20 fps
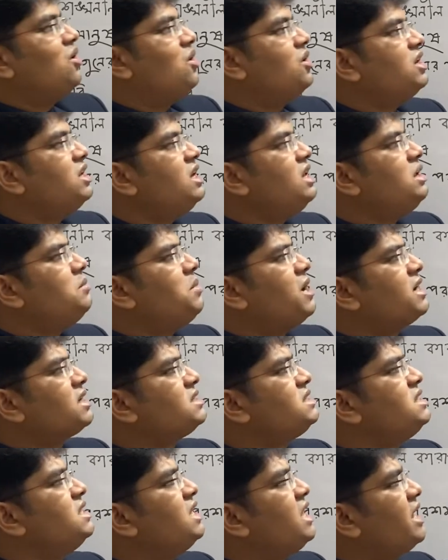অনিল
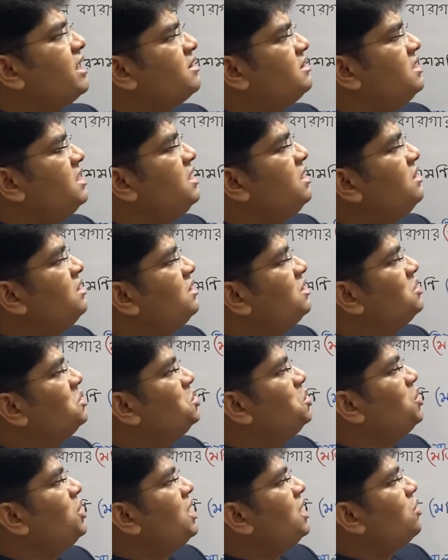বাগচির একদিন
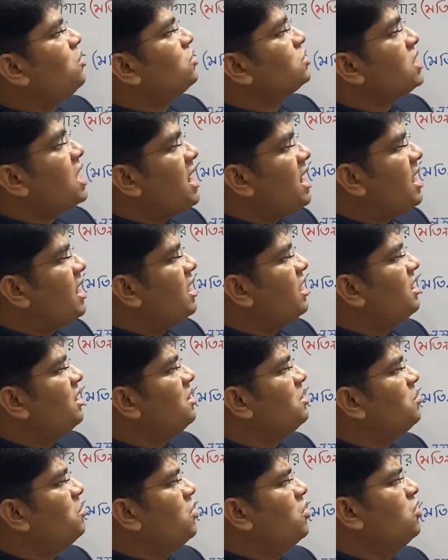দূরে কোথায়
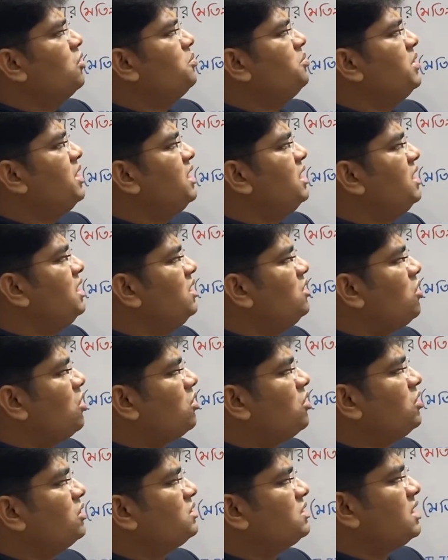বহুব্রীহী
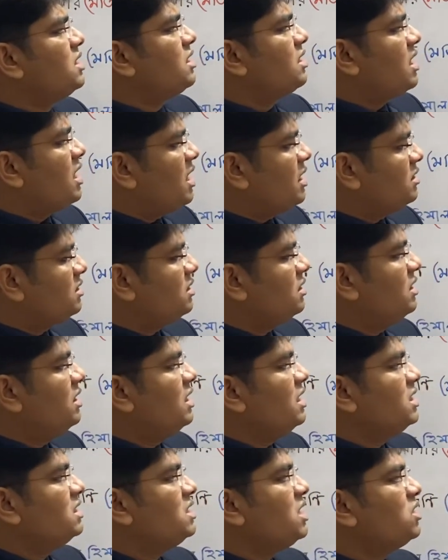নক্ষত্রের রাত
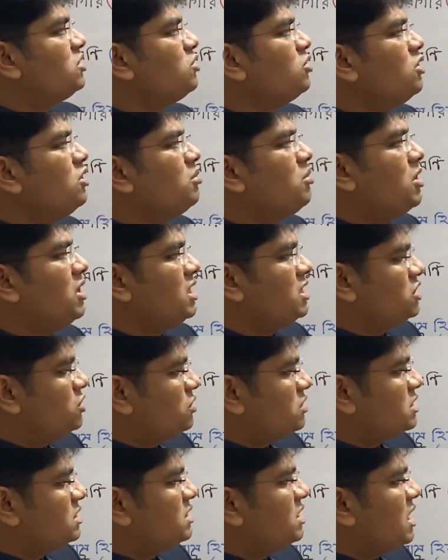তেতুল বলে
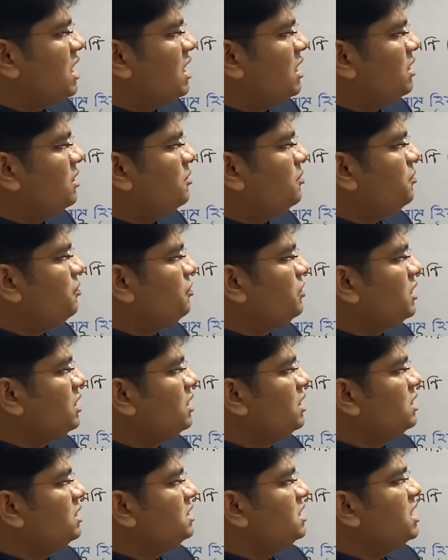জ্যোৎস্না
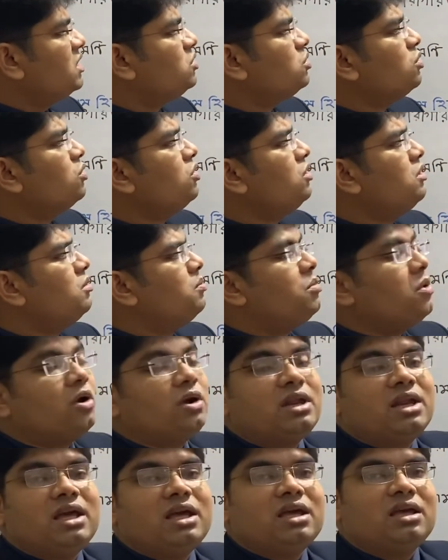তেতুল
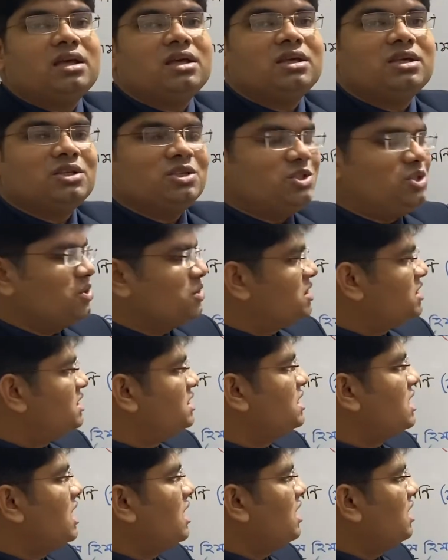বনে
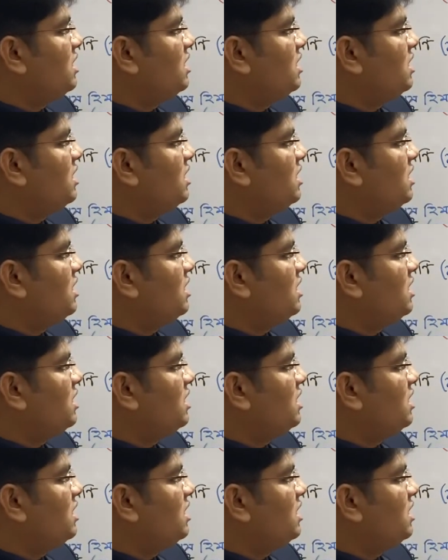জ্যোৎস্না